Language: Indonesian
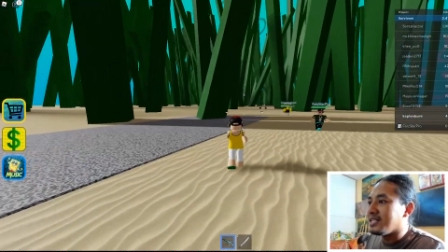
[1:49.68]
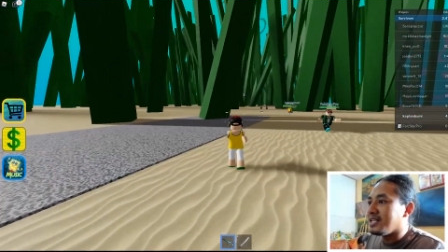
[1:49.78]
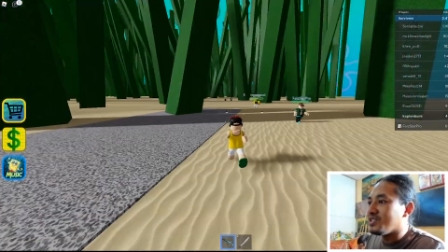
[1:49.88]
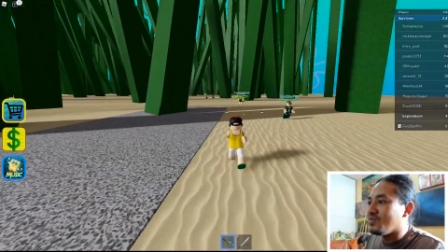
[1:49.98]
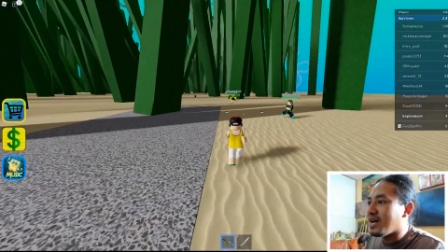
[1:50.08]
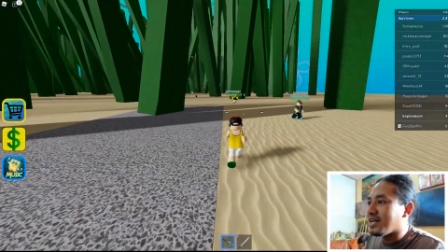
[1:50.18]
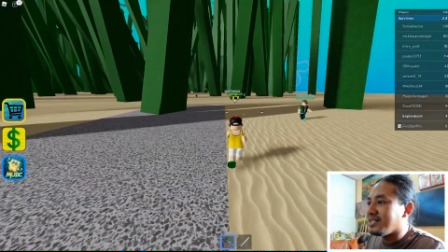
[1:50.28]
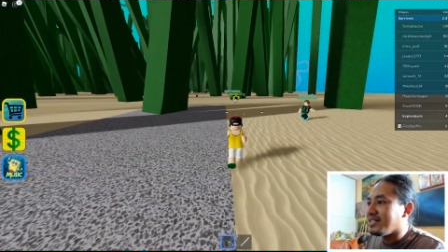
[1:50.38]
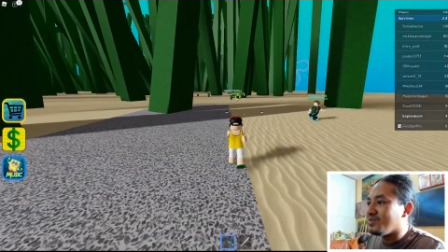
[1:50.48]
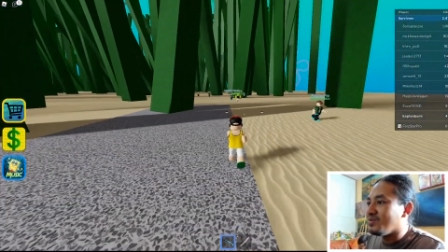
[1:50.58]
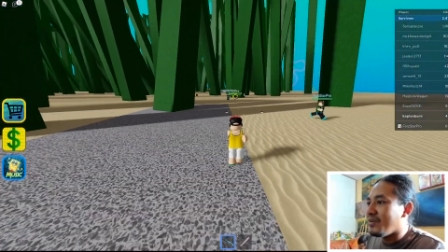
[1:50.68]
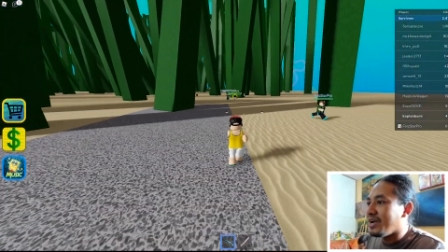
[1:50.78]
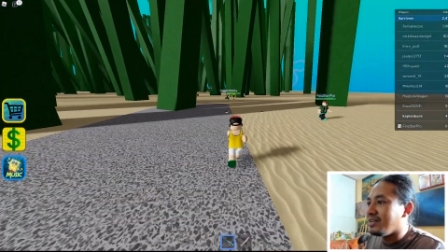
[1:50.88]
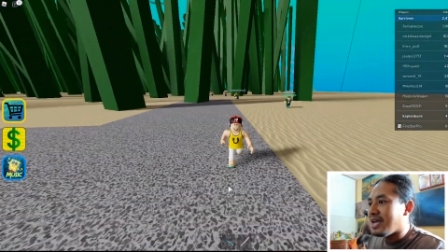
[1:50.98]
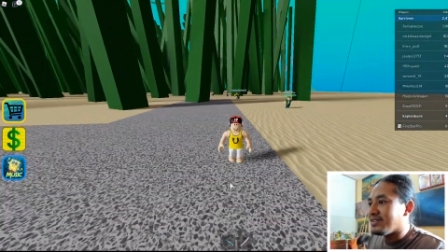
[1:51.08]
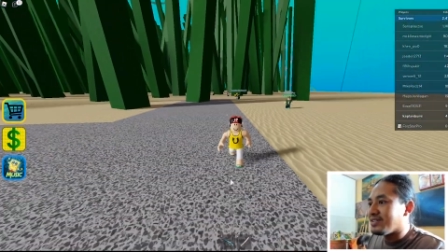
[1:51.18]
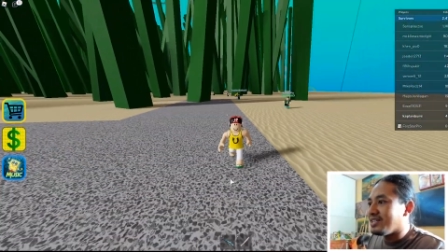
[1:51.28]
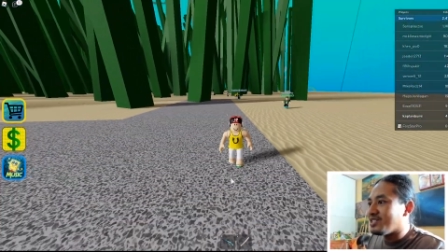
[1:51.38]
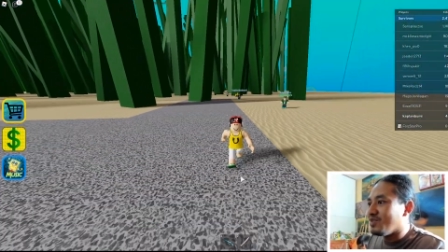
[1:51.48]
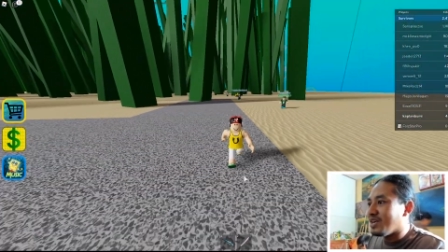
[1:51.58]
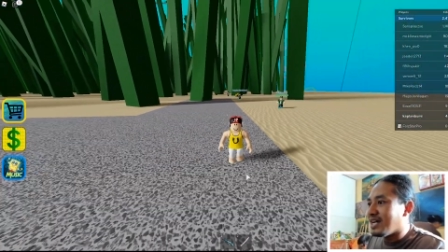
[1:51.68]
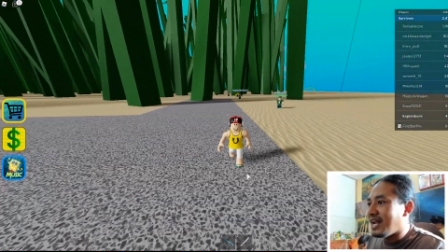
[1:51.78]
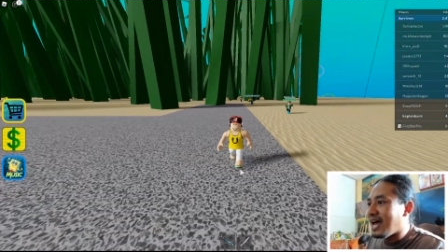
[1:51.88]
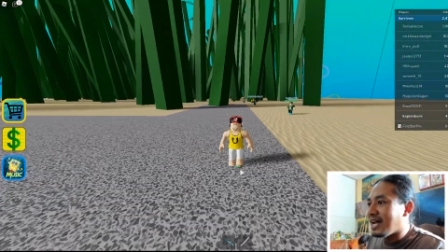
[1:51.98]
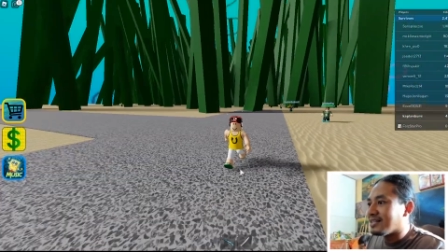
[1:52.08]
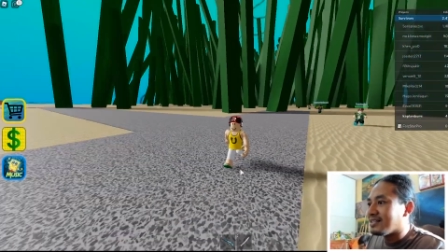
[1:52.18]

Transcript: sini semua, sini semua, weh. Sini semua jalan.